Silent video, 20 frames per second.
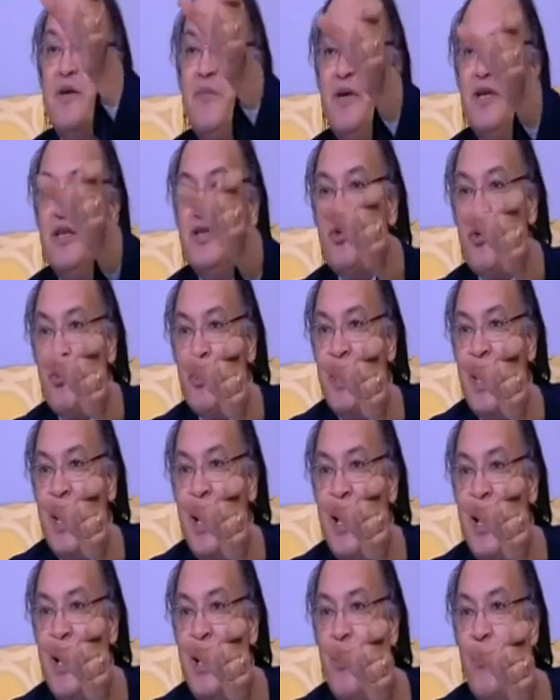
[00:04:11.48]
من سوريا
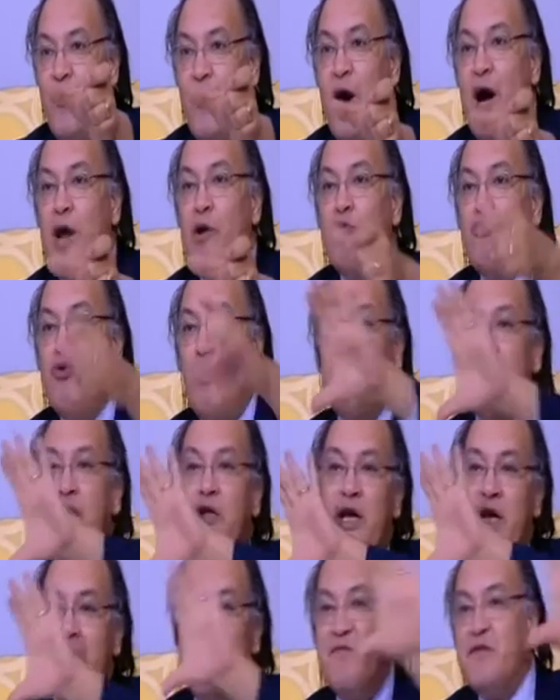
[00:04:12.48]
وقال له تحط
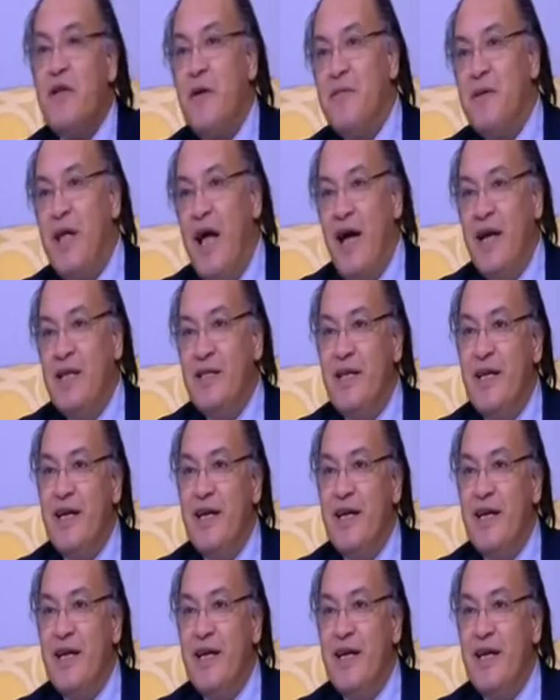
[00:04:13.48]
اليافطه بتاعه